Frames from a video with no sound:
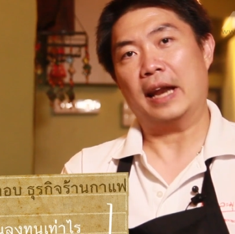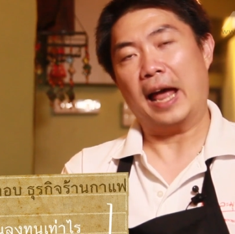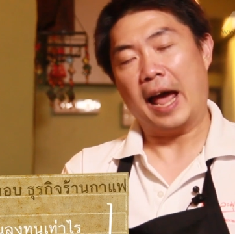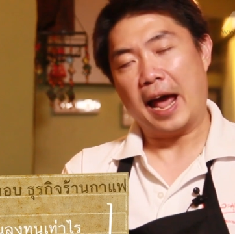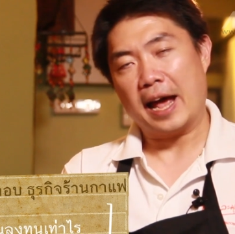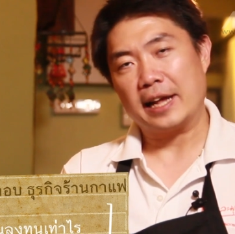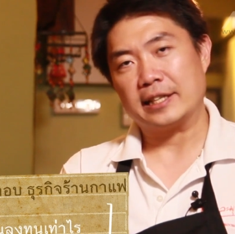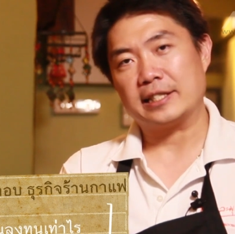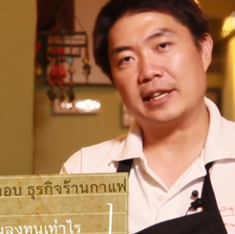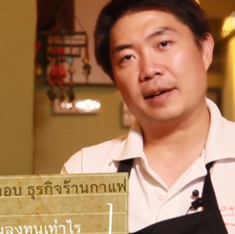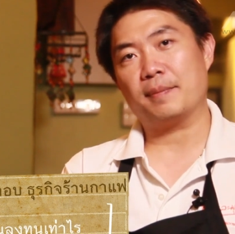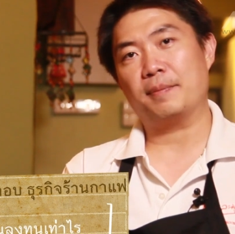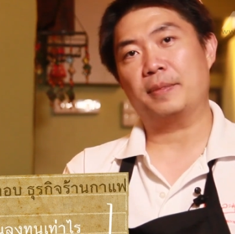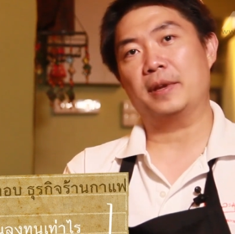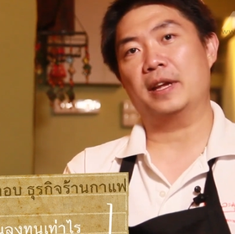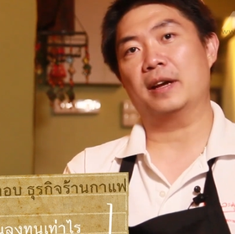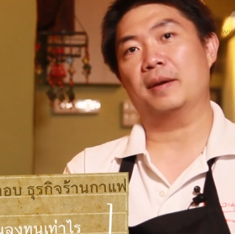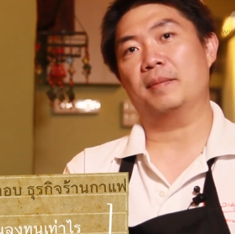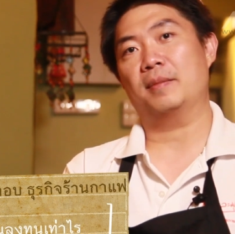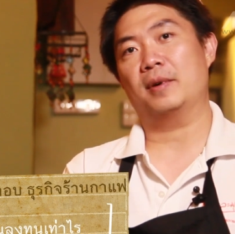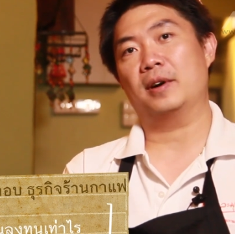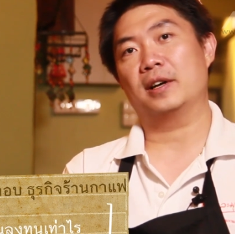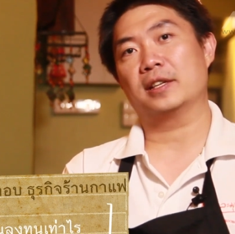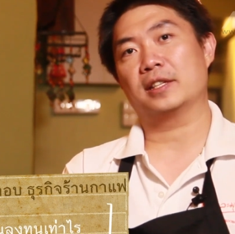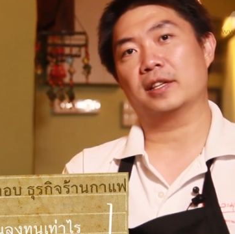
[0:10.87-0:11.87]
น่าจะเพีย
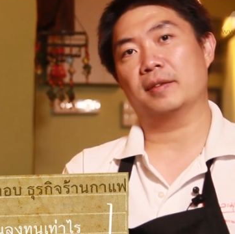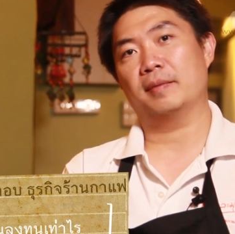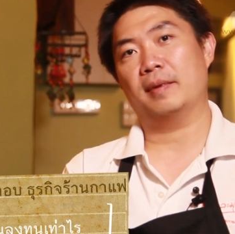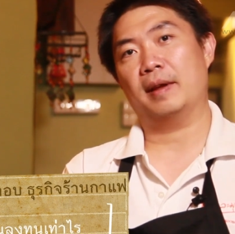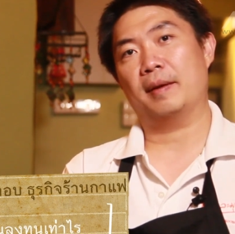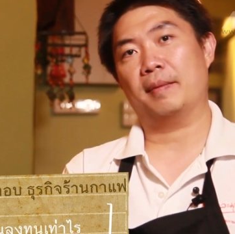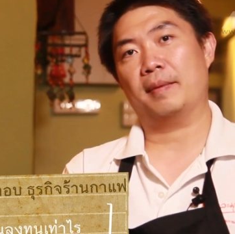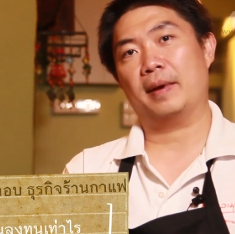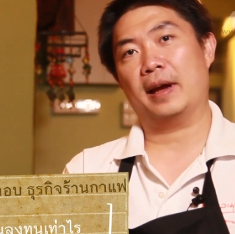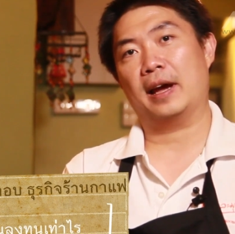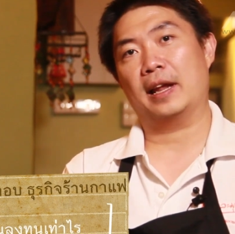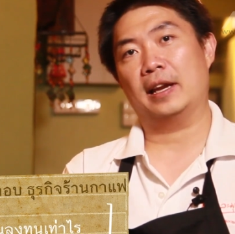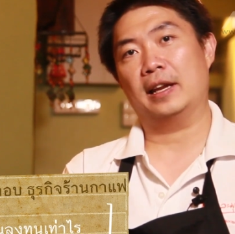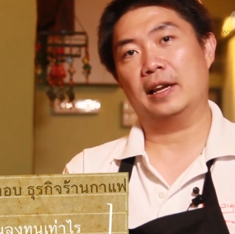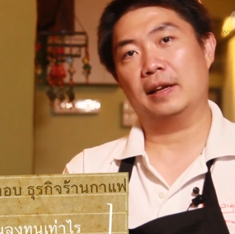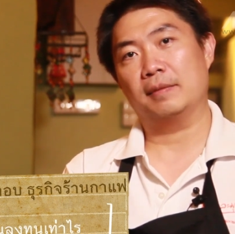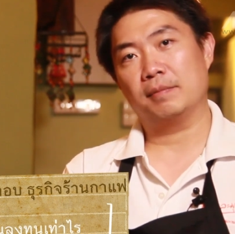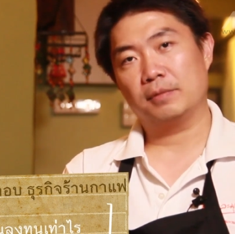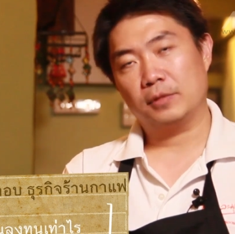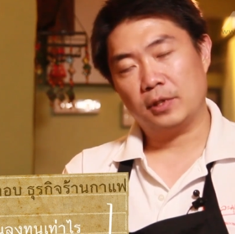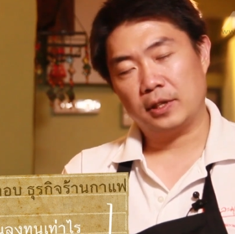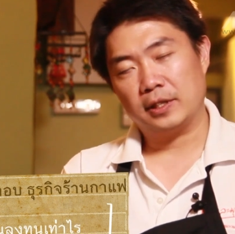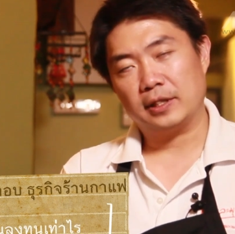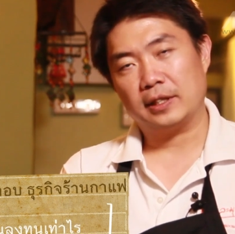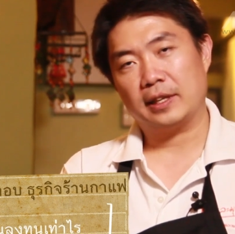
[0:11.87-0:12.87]
งพอสำหรับการ
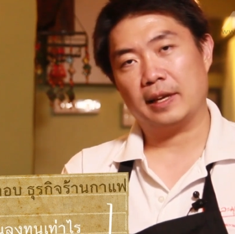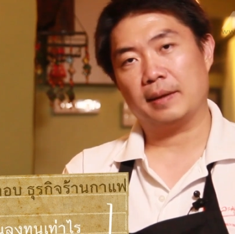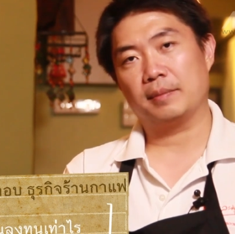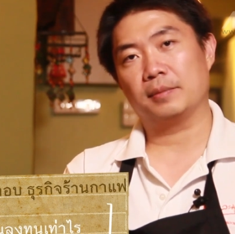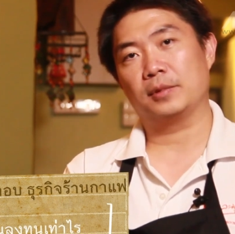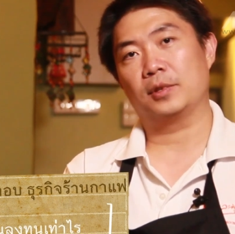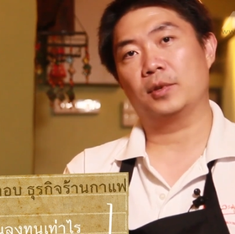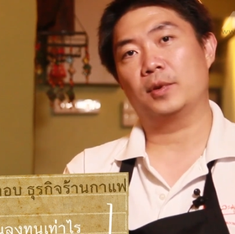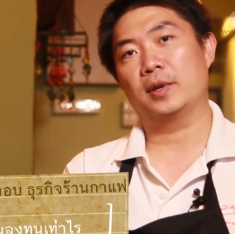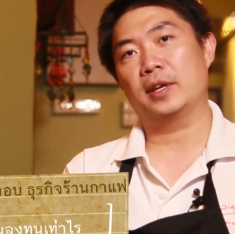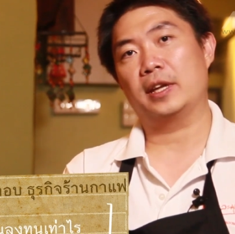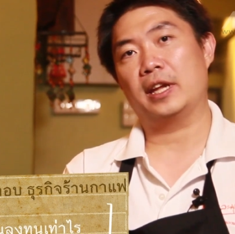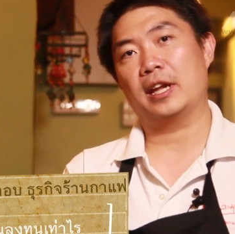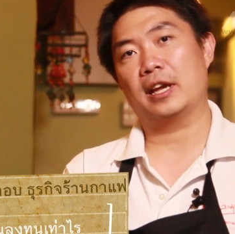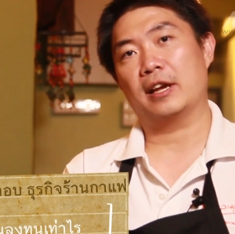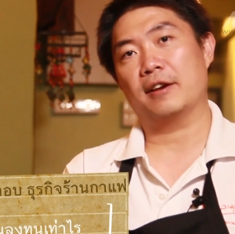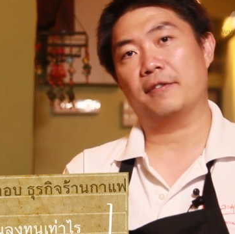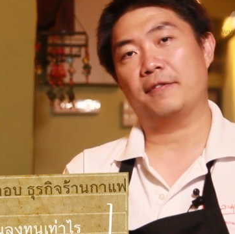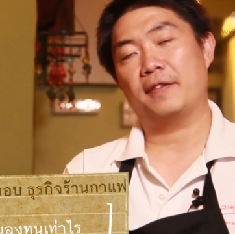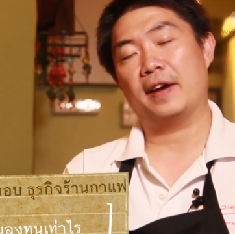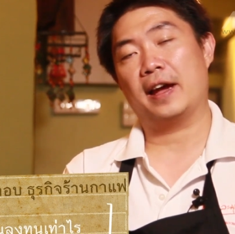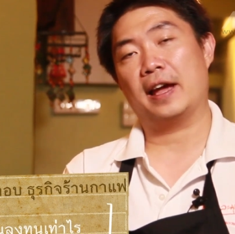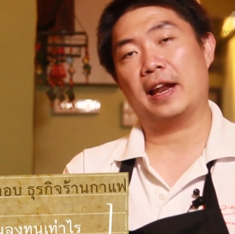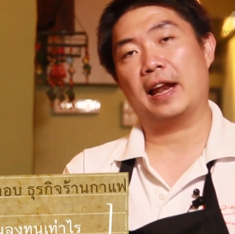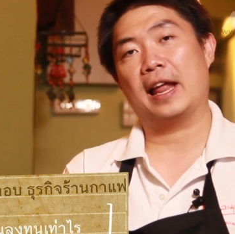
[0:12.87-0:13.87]
เริ่มต้นทำธุรกิจ
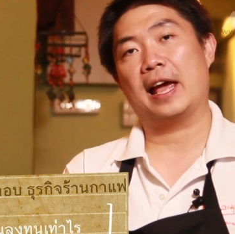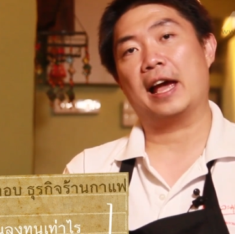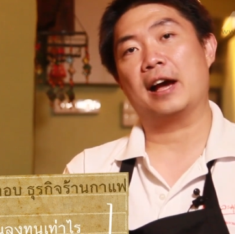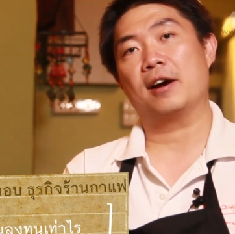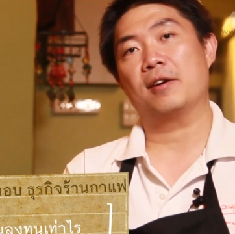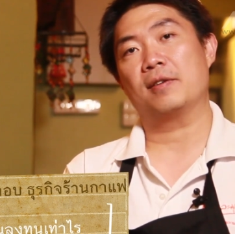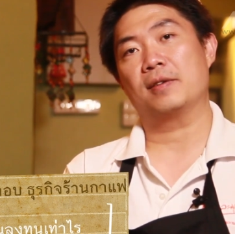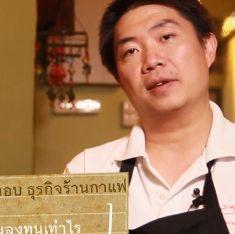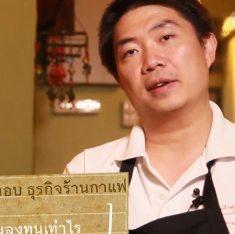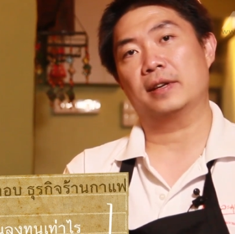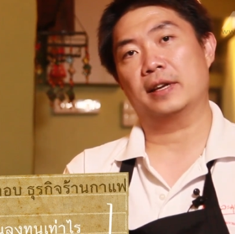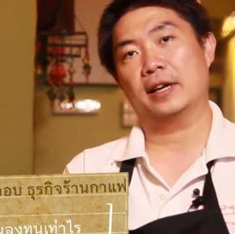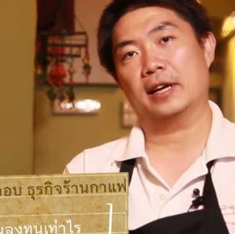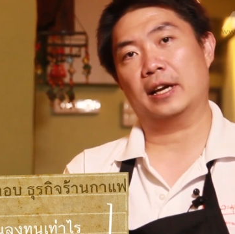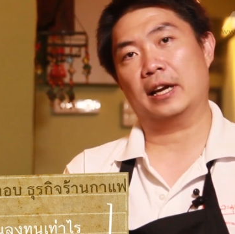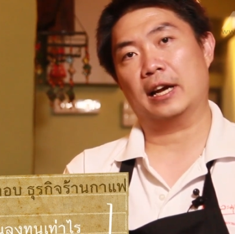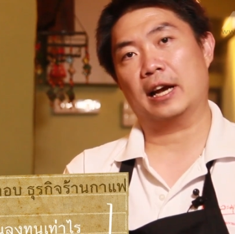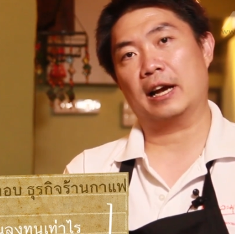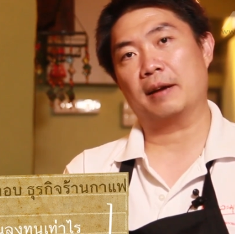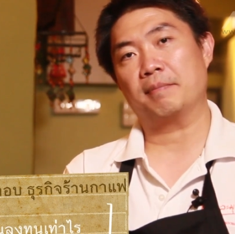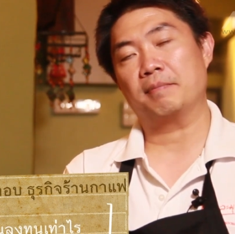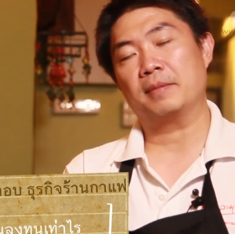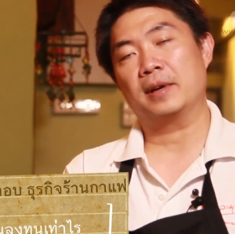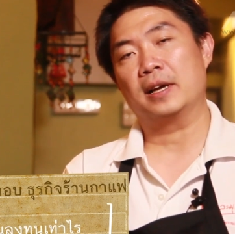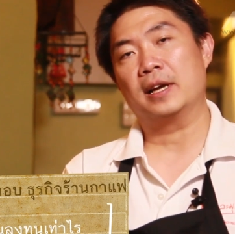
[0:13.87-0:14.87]
กาแฟแล้วนะ
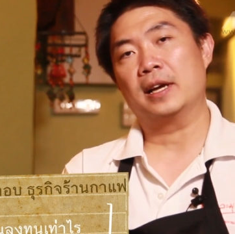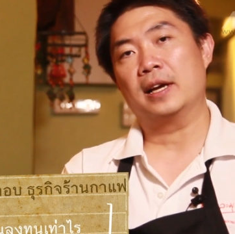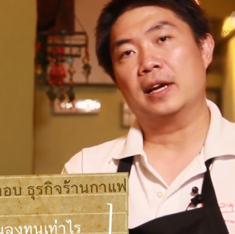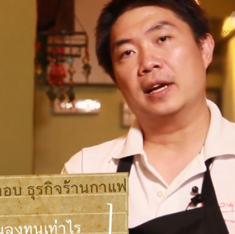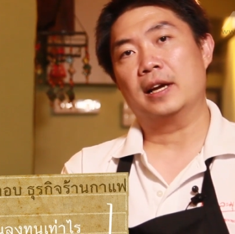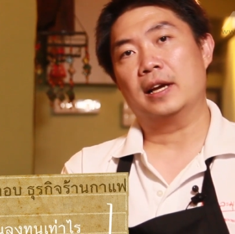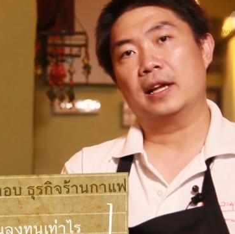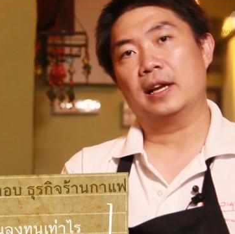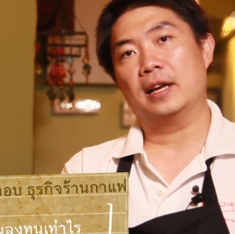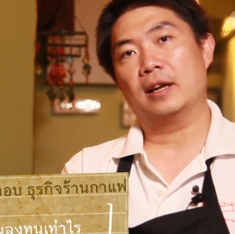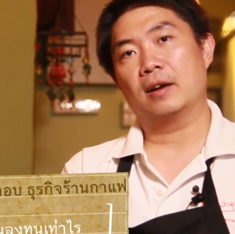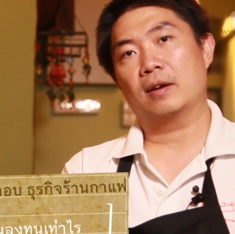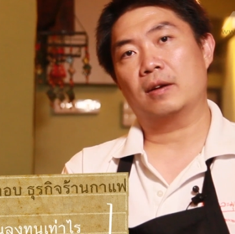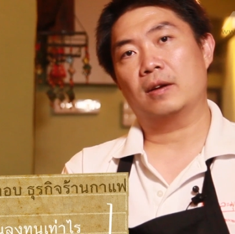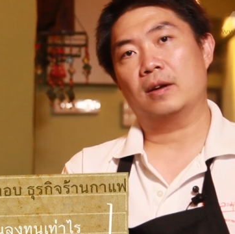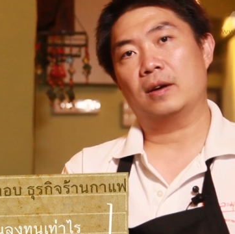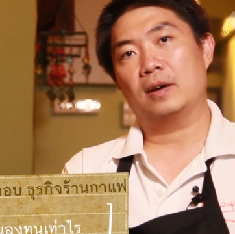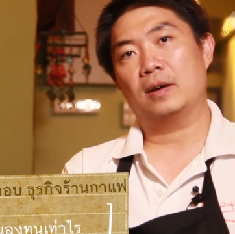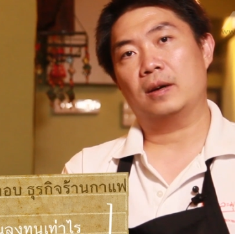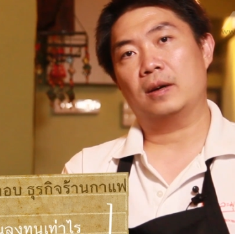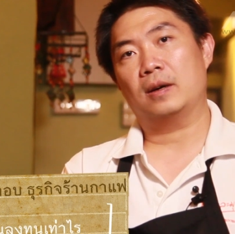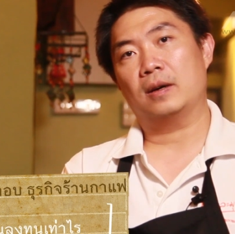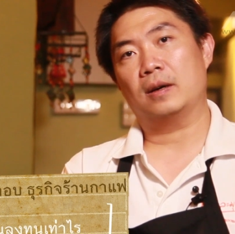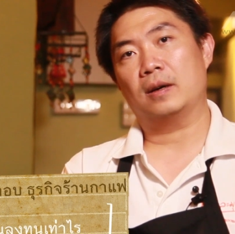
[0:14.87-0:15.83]
ครับแล้วก็